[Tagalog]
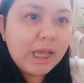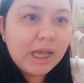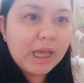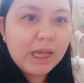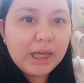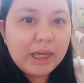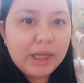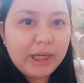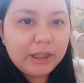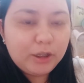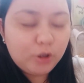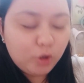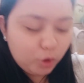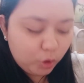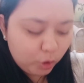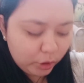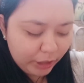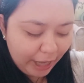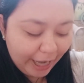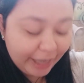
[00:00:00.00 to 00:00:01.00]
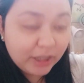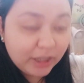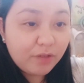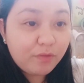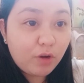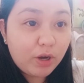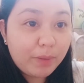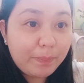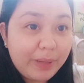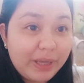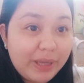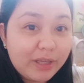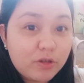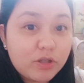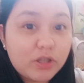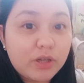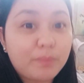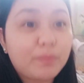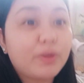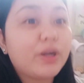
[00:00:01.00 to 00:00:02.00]
Ito, 94 pesos
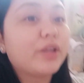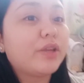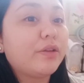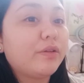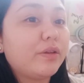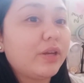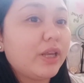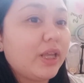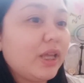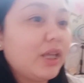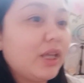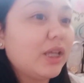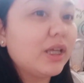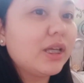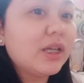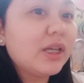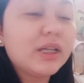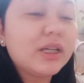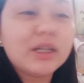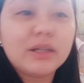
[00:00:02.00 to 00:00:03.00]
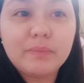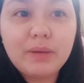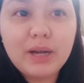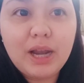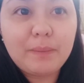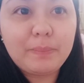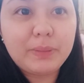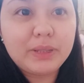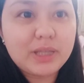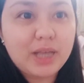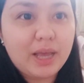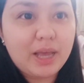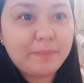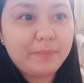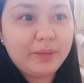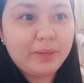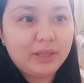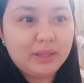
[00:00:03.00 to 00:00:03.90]
sa Mercury. Malapit sa amin.